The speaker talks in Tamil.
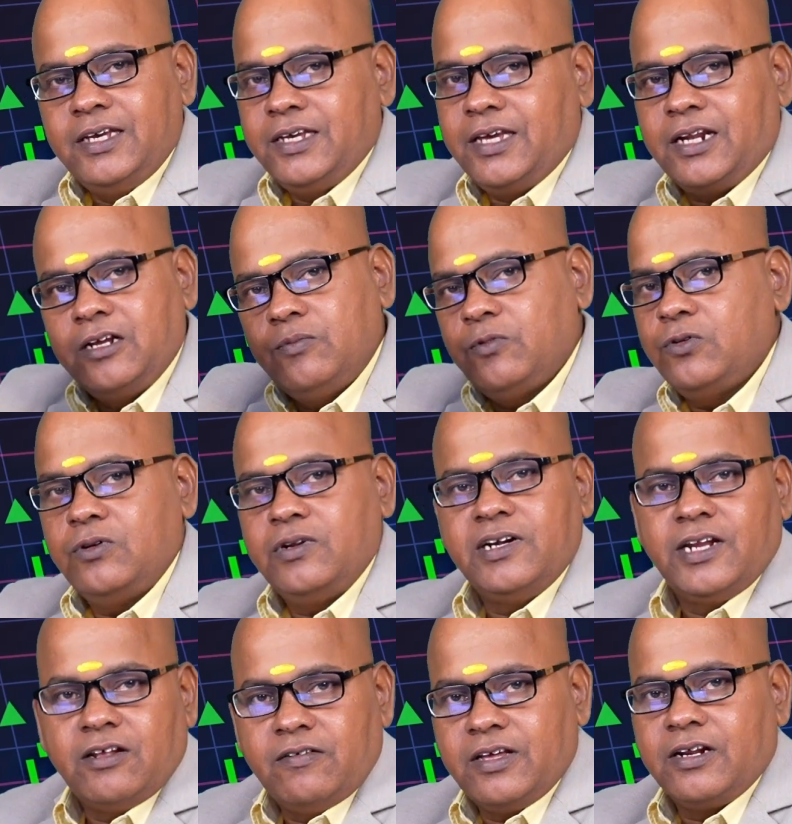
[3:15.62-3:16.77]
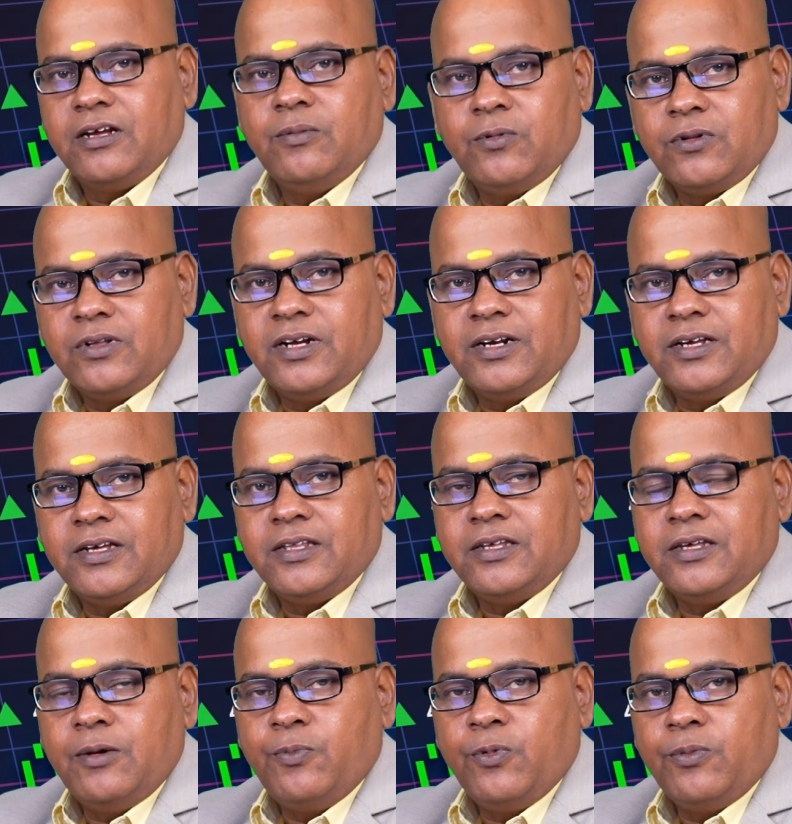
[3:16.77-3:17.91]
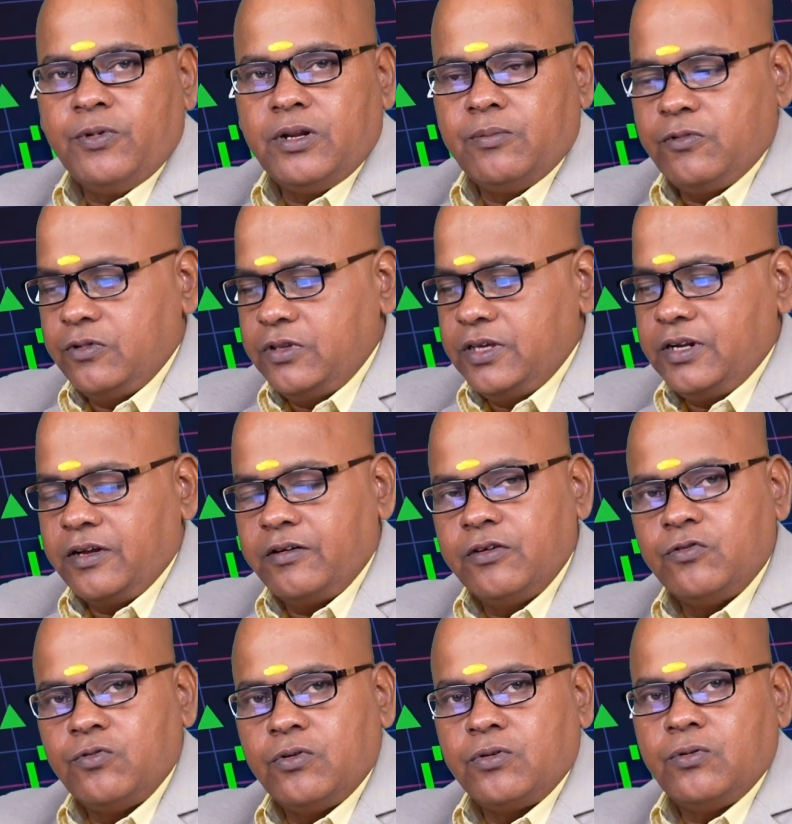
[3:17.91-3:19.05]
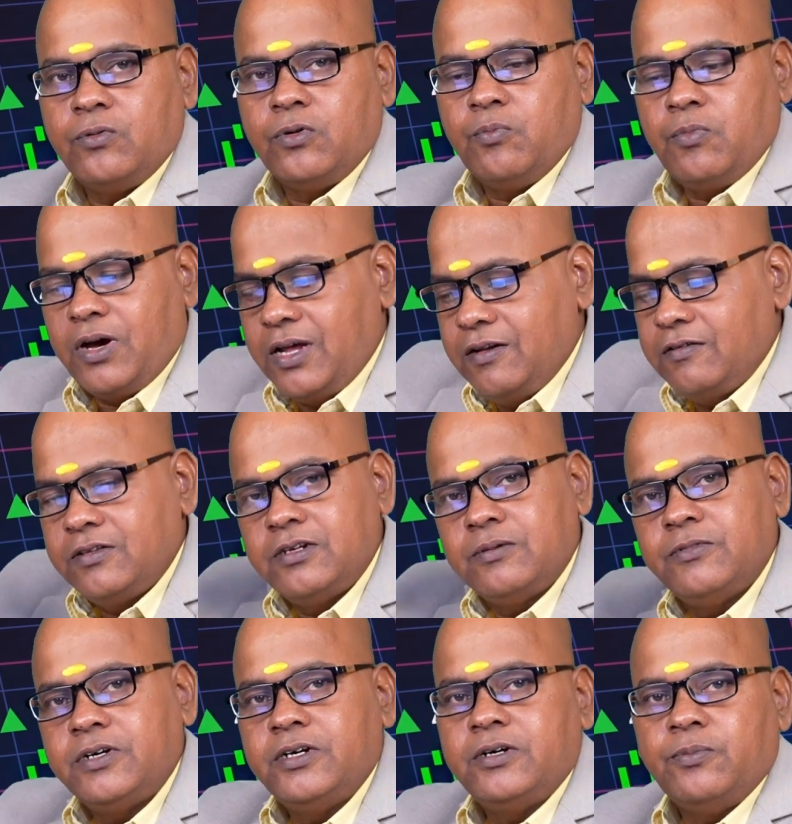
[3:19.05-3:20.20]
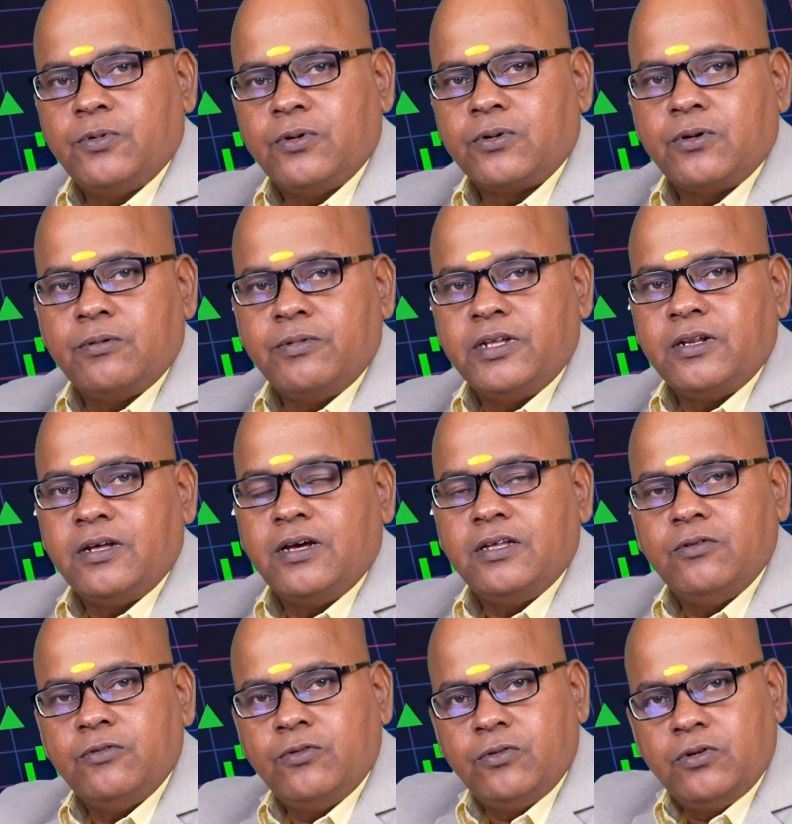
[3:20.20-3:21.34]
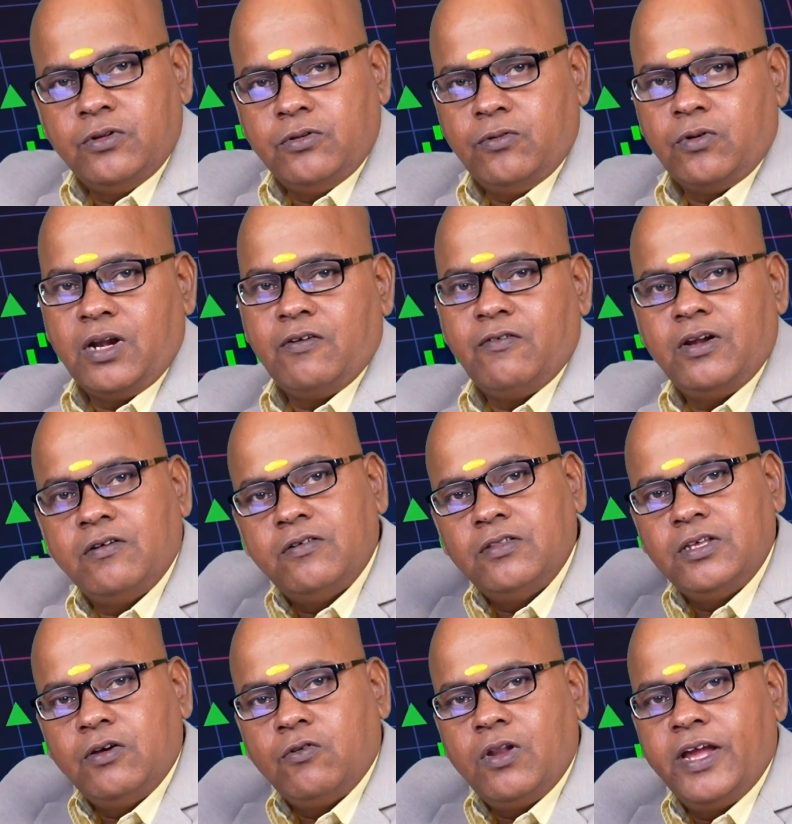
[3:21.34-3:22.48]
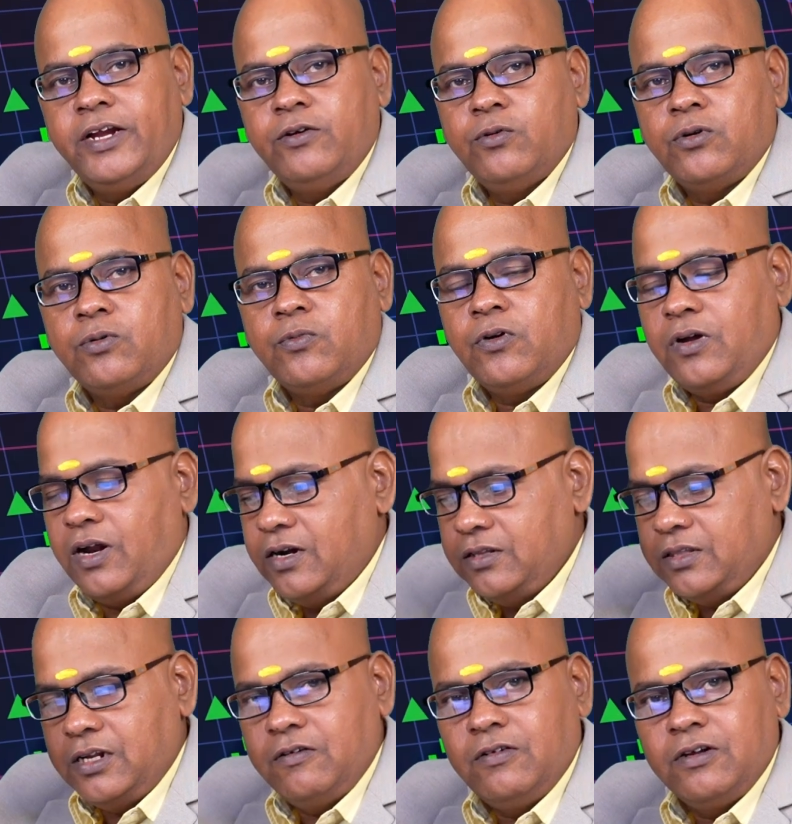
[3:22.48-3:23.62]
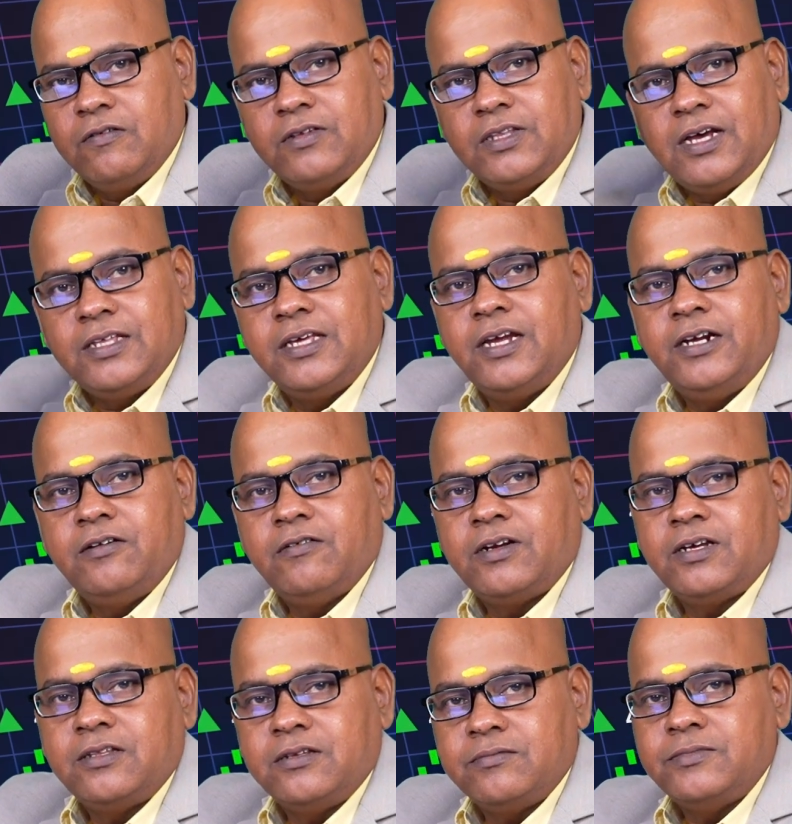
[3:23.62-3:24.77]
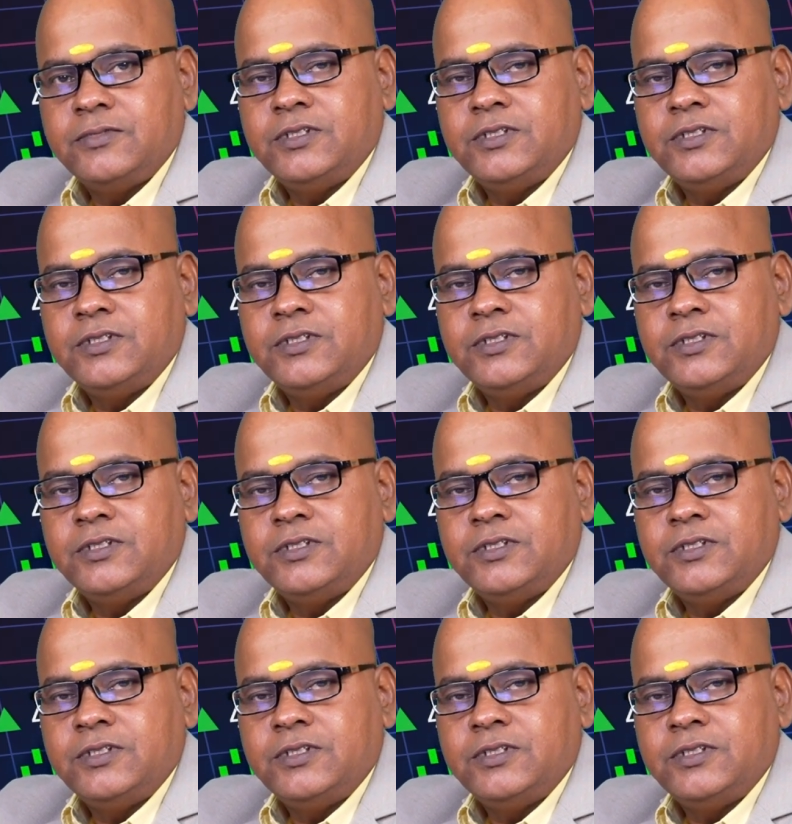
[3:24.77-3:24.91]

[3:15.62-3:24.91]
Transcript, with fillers: இறங்கும் போதும் ஒரு ரெண்டாயிரூவா இறங்க போகிறதும் கிடையாது எப்போவுமே நம்ம வந்து ஏற்கனவே சொல்கிறோம் ஒரு பாலை வந்து நம்ம கீழே போடுறோம் அப்படின்னா அது ஒரு ஒரு லெவலுக்கு வந்து எவ்வளோ ஹைட் வருமோ அடுத்த லெவலுக்கு வந்து அதே ஹைட் வராது